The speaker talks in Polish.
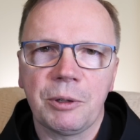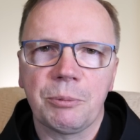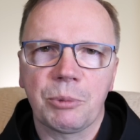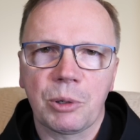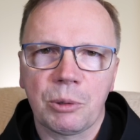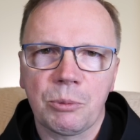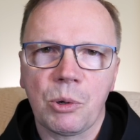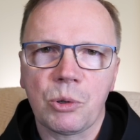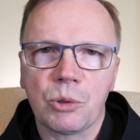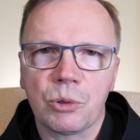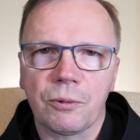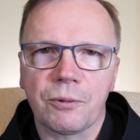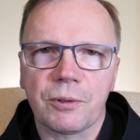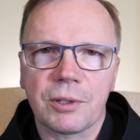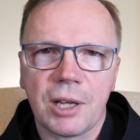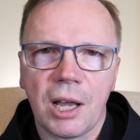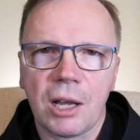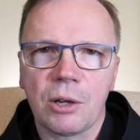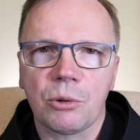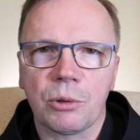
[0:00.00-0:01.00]
Proboszczu,
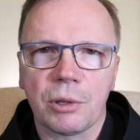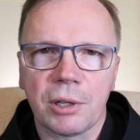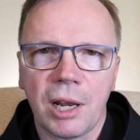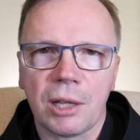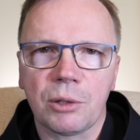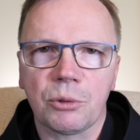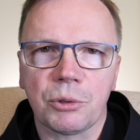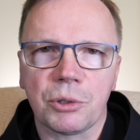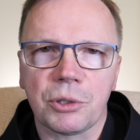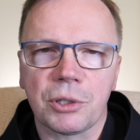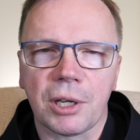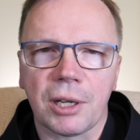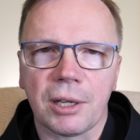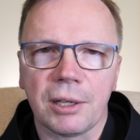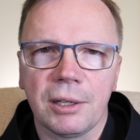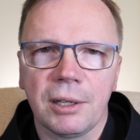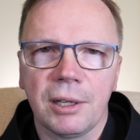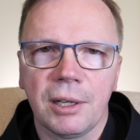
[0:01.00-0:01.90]
wskakuj, ratuj się,